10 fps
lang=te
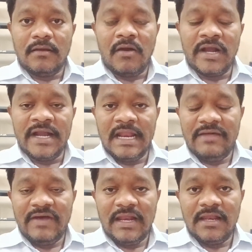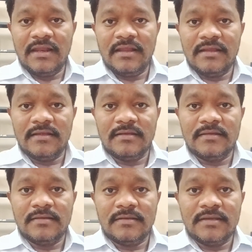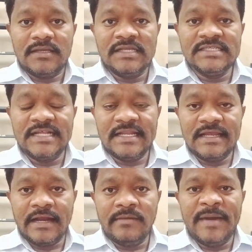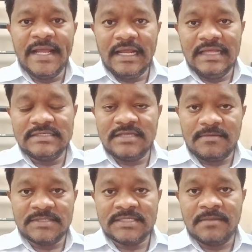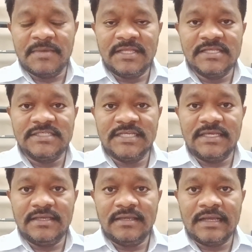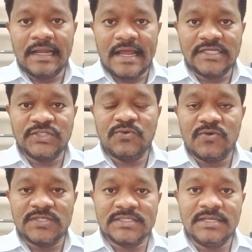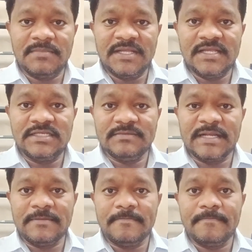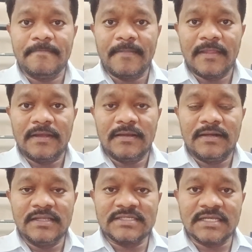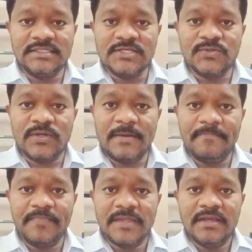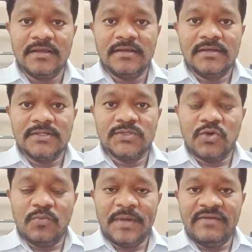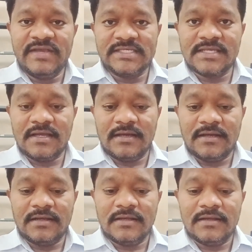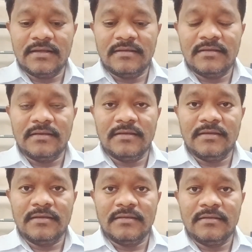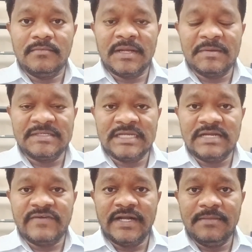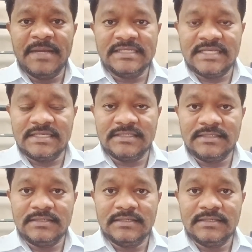ఆల్ ఇండియా లెవెల్ ఇంజనీరింగ్ అండ్ మెడికల్ ఎగ్జామ్స్ సంబంధించి క్రాష్ కోర్స్కి సంబంధించి మనం డిస్కస్ చేస్తున్నాం సో ప్రీవియస్గా మనం ఇచ్చినటువంటి మెసేజ్